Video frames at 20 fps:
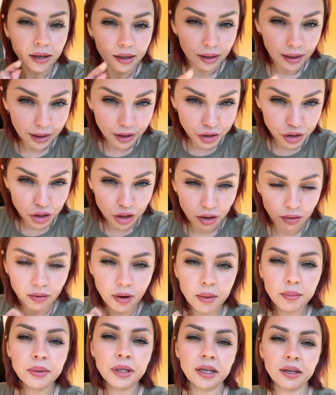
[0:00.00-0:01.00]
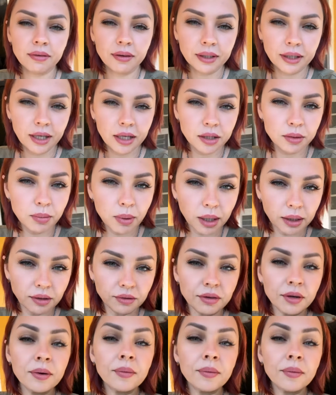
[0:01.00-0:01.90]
лично вам не хватает БАДов.